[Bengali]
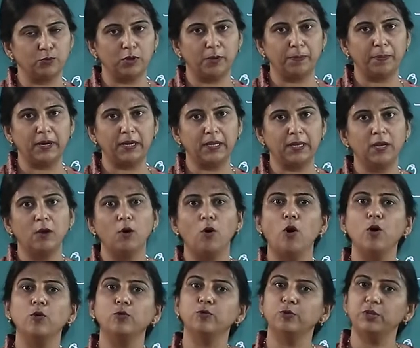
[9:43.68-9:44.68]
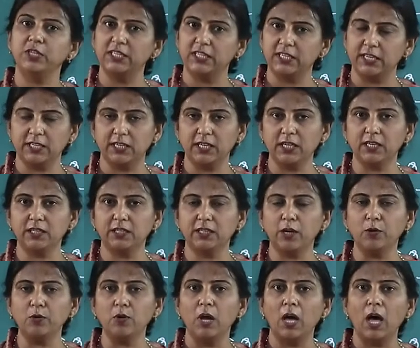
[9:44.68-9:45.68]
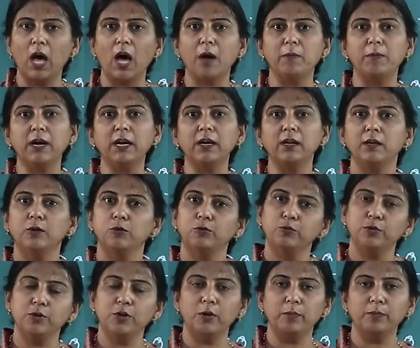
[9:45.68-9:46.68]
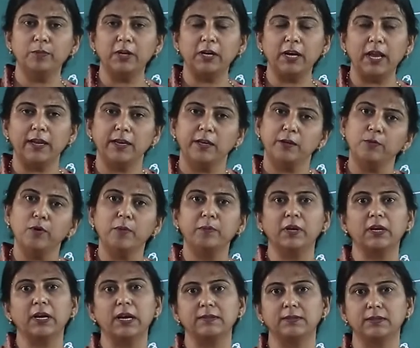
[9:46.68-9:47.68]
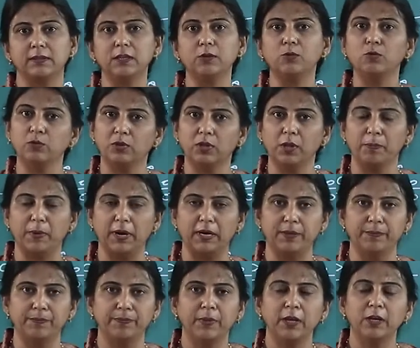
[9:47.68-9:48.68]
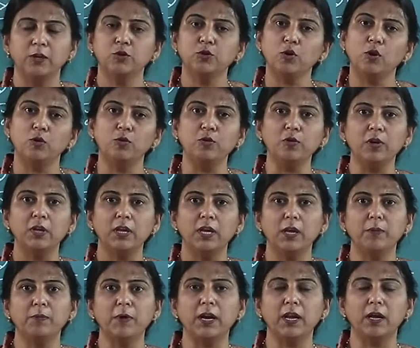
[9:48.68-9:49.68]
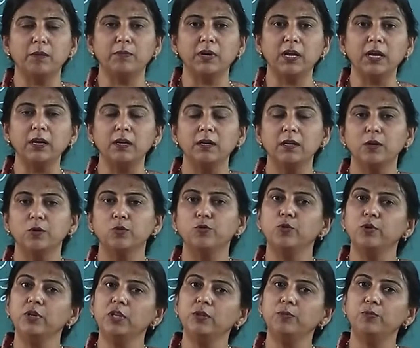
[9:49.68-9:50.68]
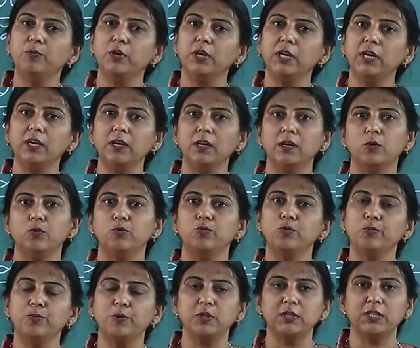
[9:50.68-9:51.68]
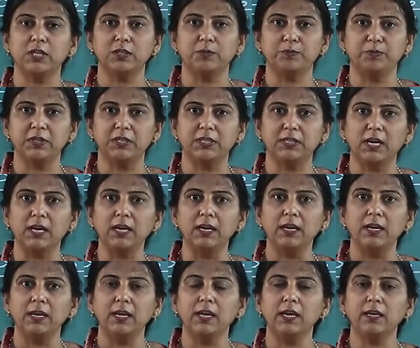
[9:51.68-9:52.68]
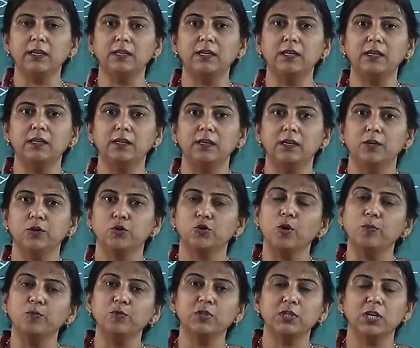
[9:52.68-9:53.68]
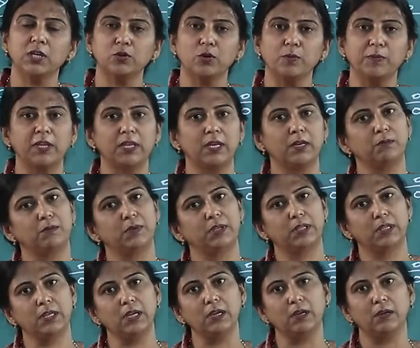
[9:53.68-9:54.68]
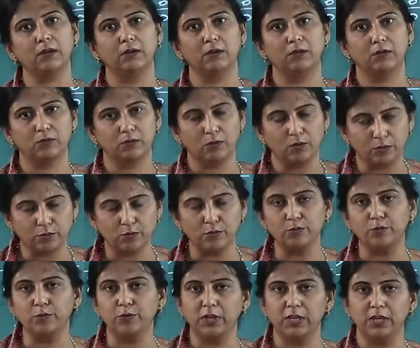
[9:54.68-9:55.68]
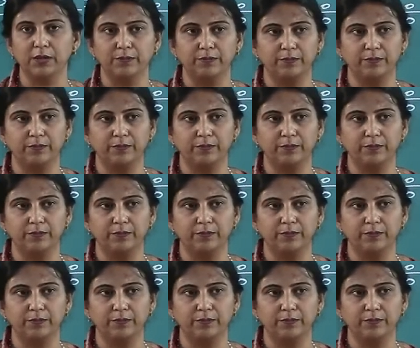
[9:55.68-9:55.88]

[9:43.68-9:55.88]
করতে পারি অঙ্কটি শেষে এসেও আবার দুই নম্বর লাইনেও আমরা কাজটি করতে পারি চলো এবার আমরা গণিত বইয়ের উনপঞ্চাশ পৃষ্ঠার একটি সমস্যা সমাধান ভিত্তিক অঙ্ক করি